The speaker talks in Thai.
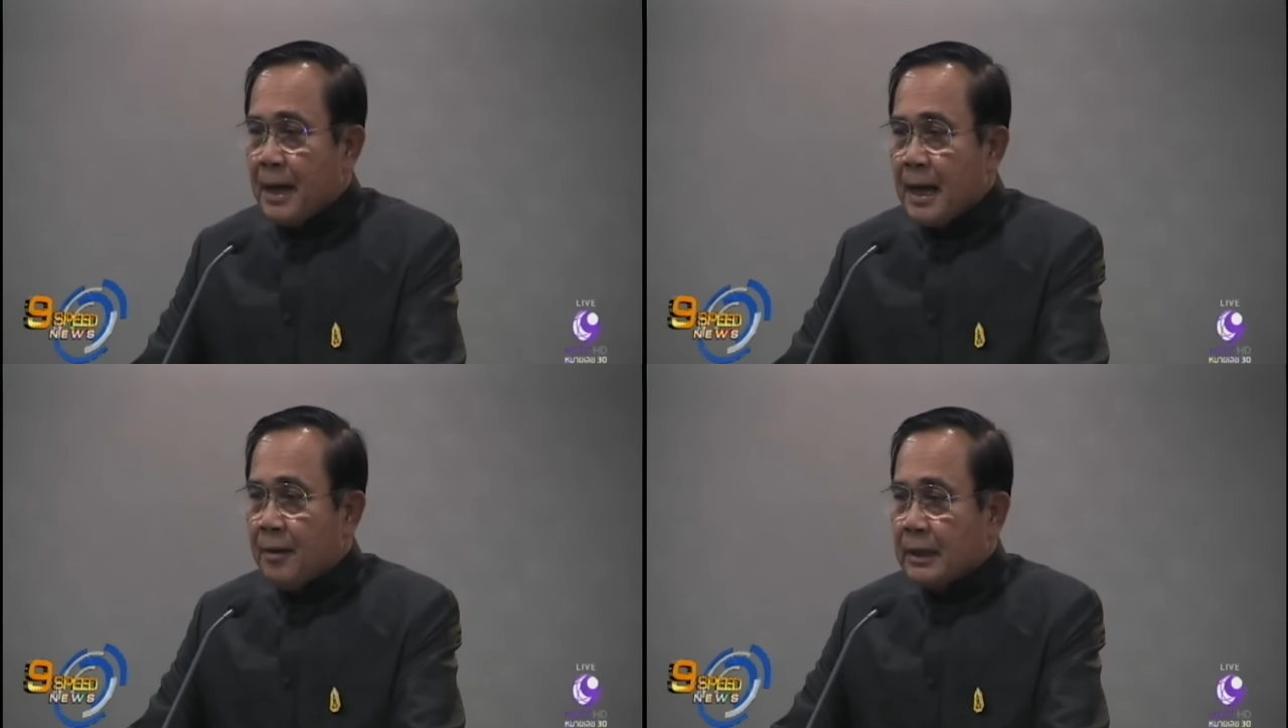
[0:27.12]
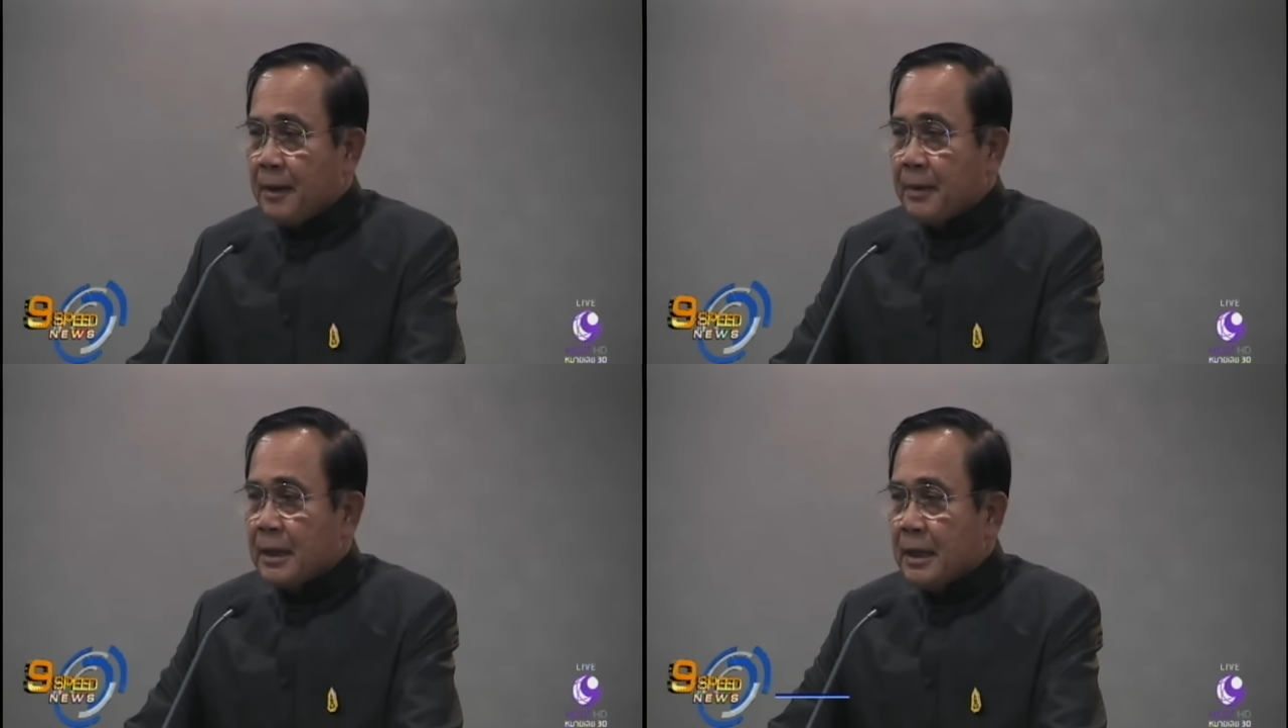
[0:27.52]
มาไต
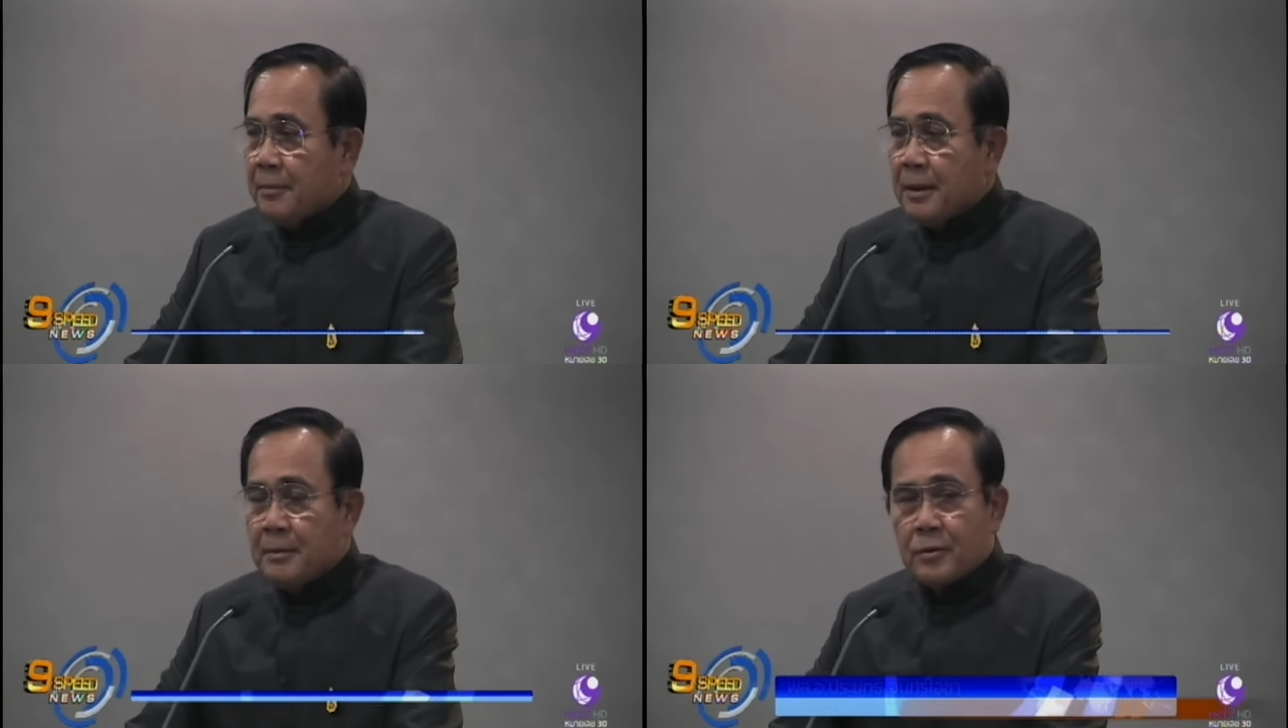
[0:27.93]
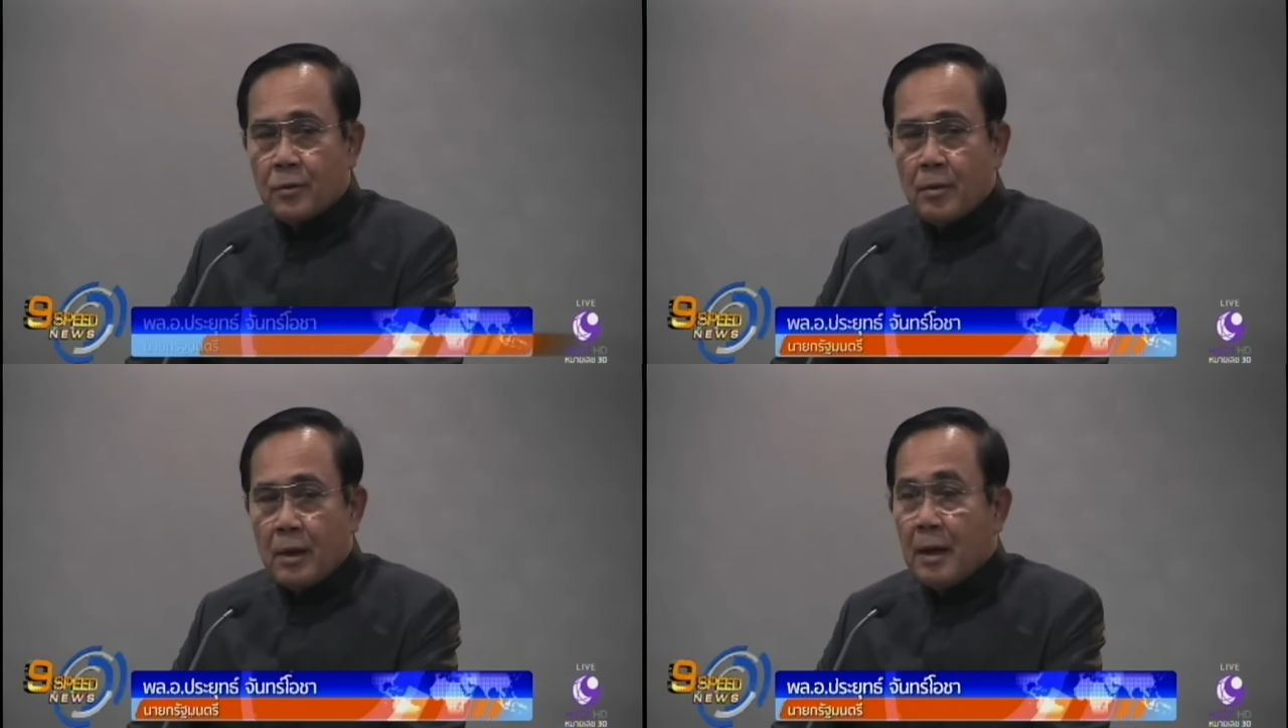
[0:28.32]
ยภาคีไม่ได้มีส่
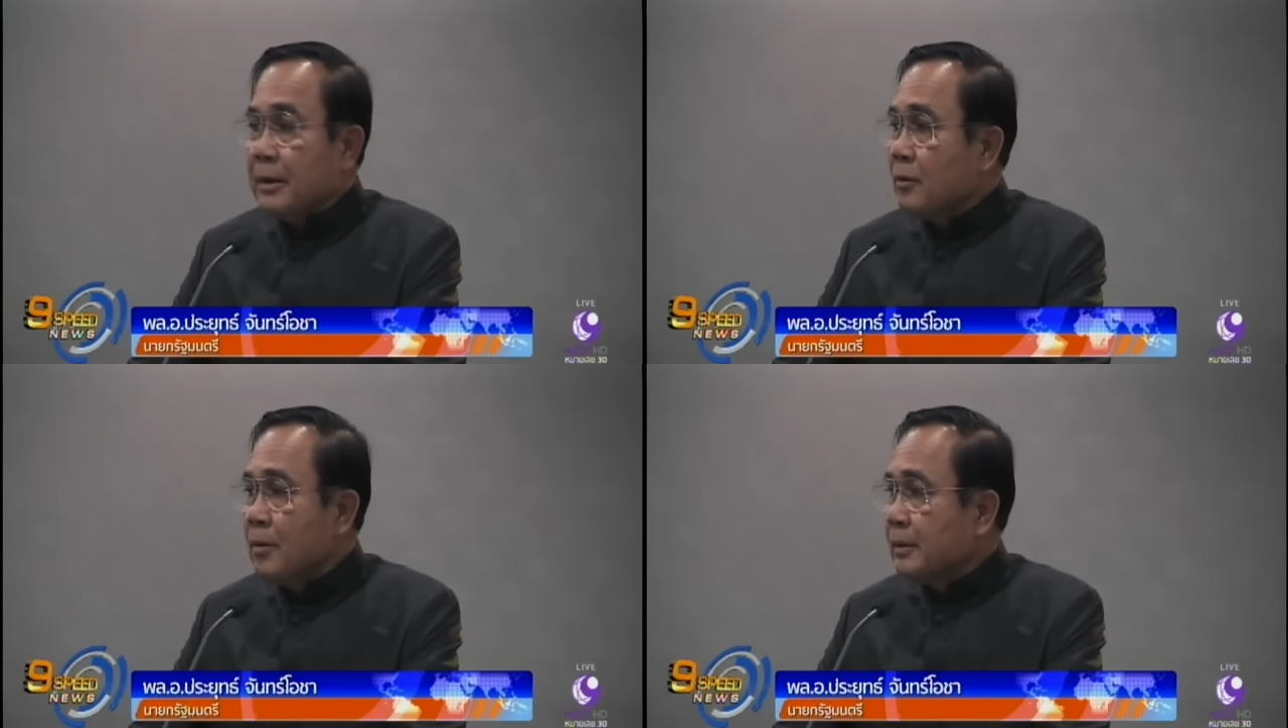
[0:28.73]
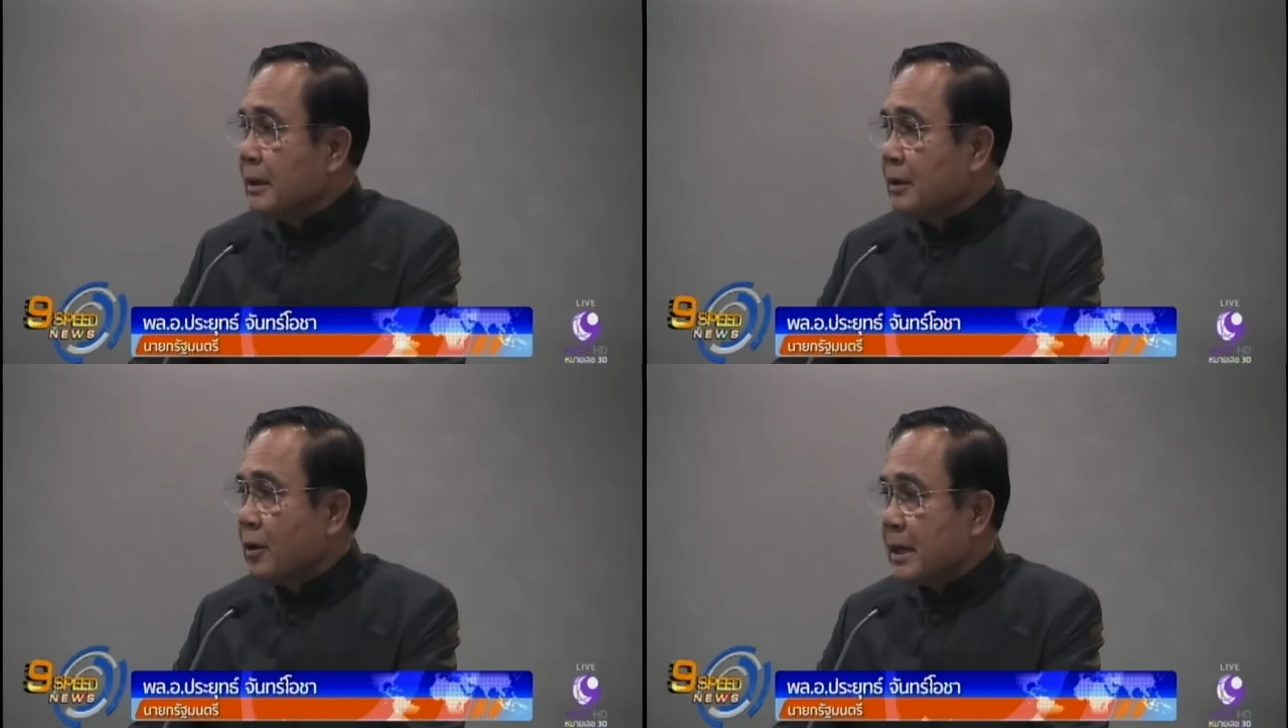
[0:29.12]
วนร่วมก็ไปร่วม
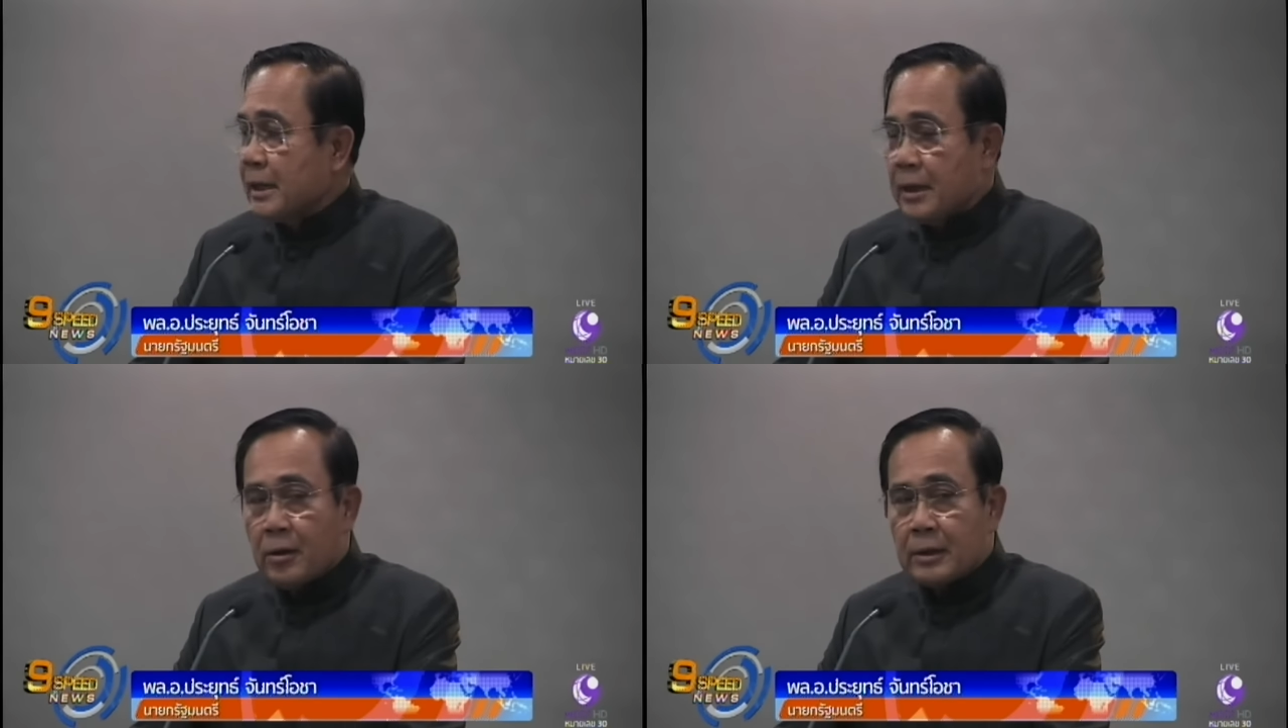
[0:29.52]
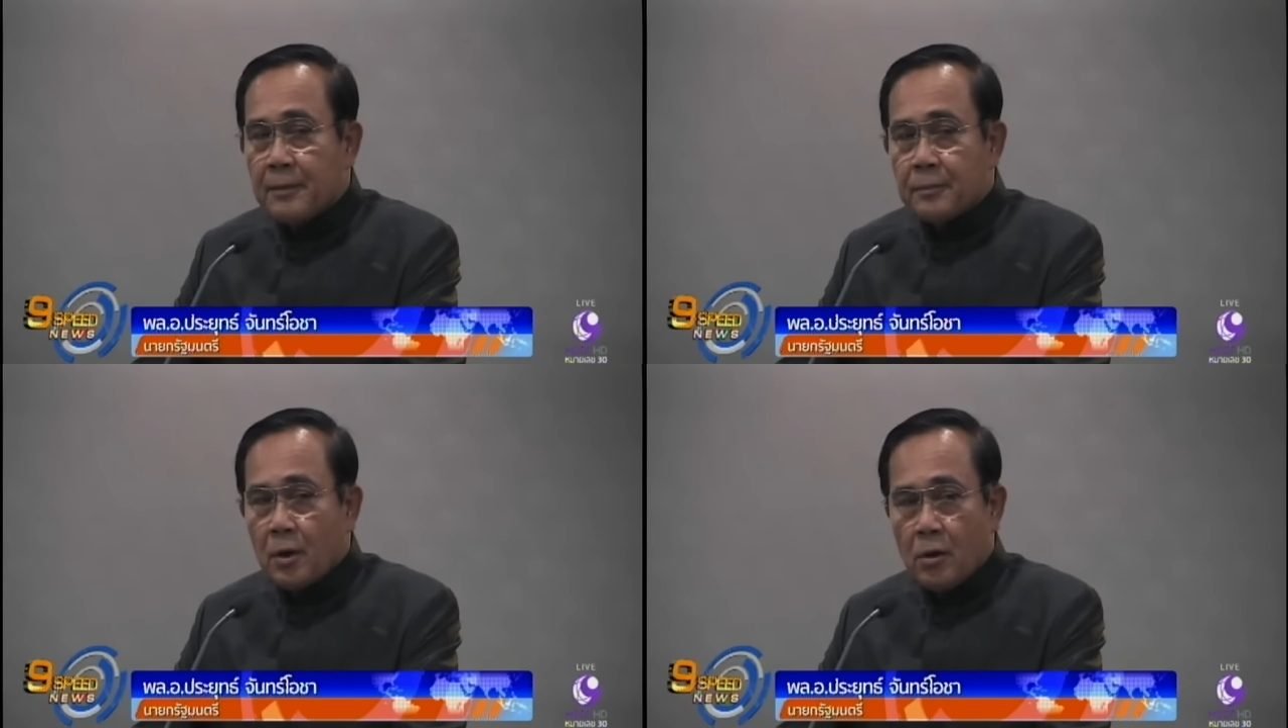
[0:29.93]
ซะที่ตอนนี้เดี๋ยวเขา
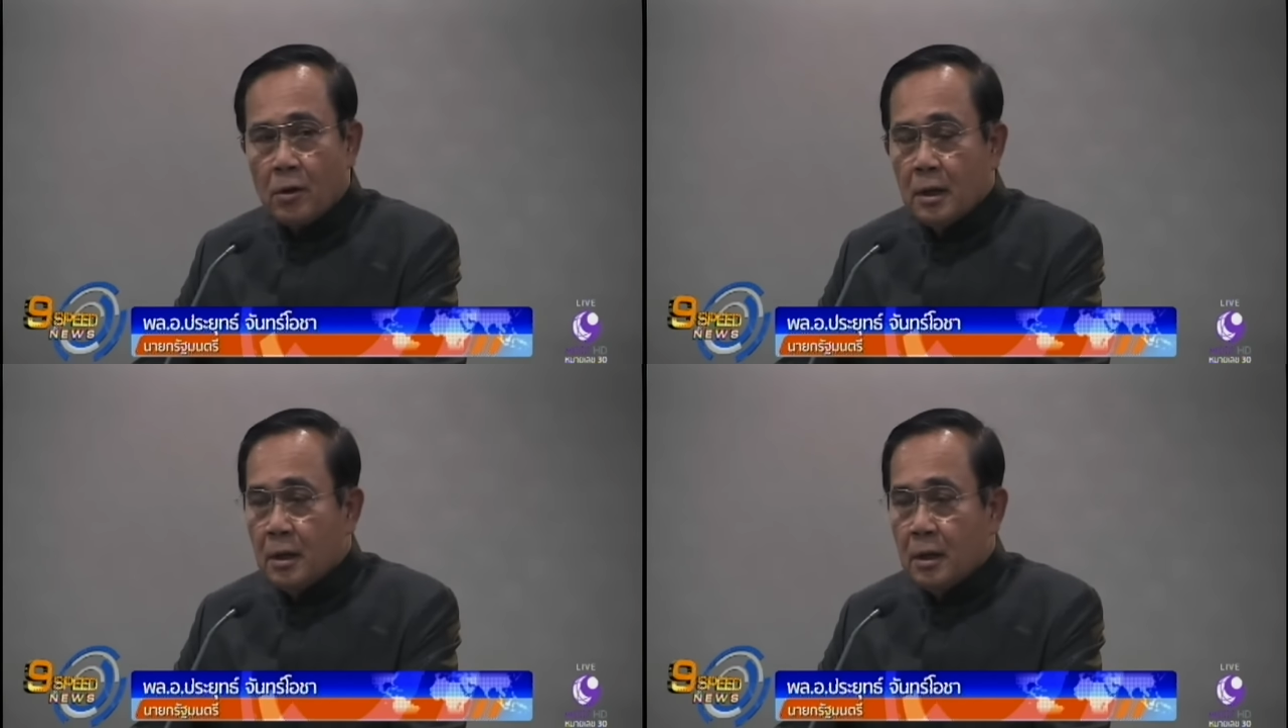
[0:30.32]
ทำต่อ